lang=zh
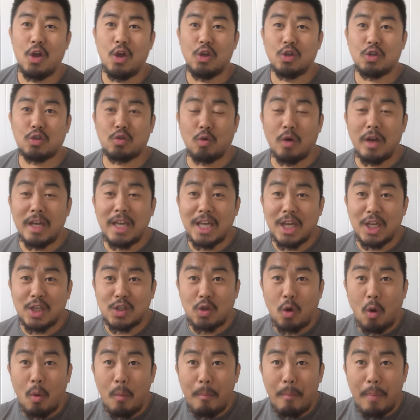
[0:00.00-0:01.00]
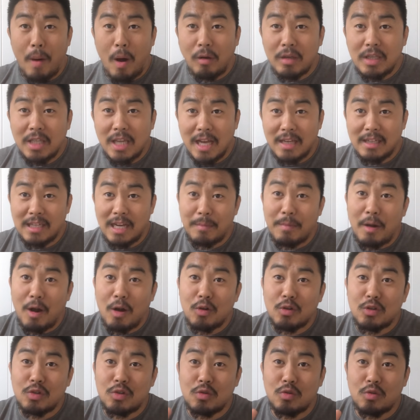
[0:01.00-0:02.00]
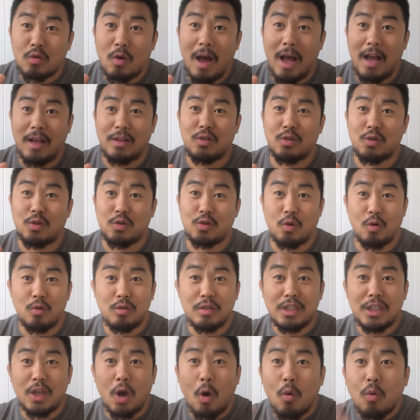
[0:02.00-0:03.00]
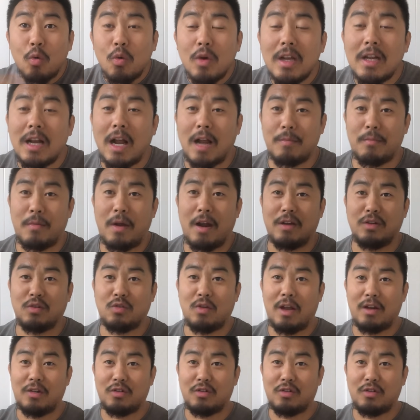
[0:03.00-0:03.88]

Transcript: 所以从保险这边算，就是从交规上面算